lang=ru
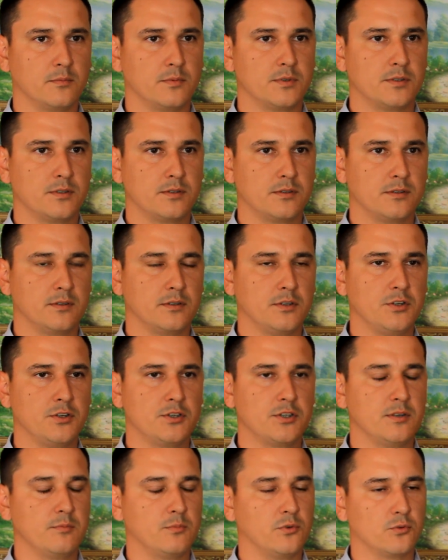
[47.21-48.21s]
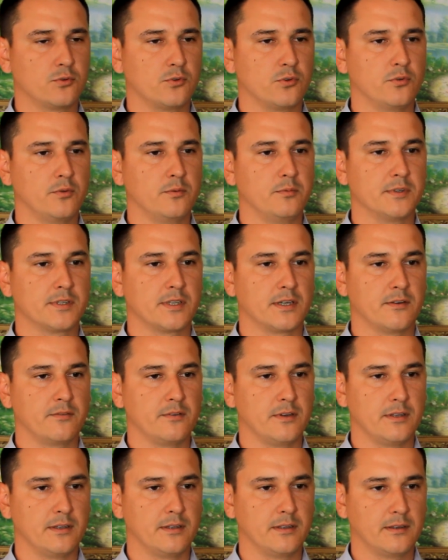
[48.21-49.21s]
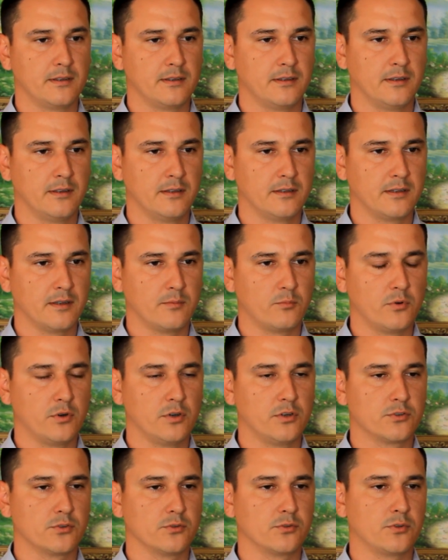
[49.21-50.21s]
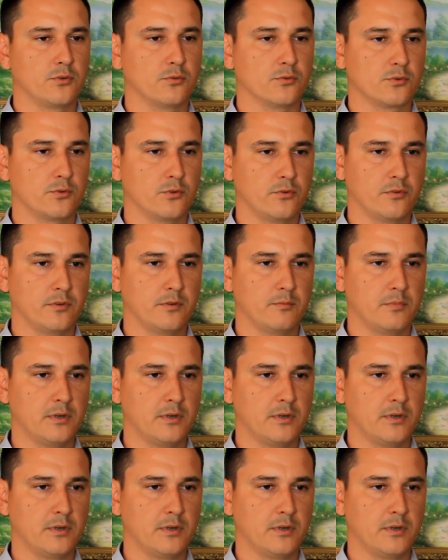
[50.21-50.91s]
с нынешними условиями не сравнить. Там более жесткие условия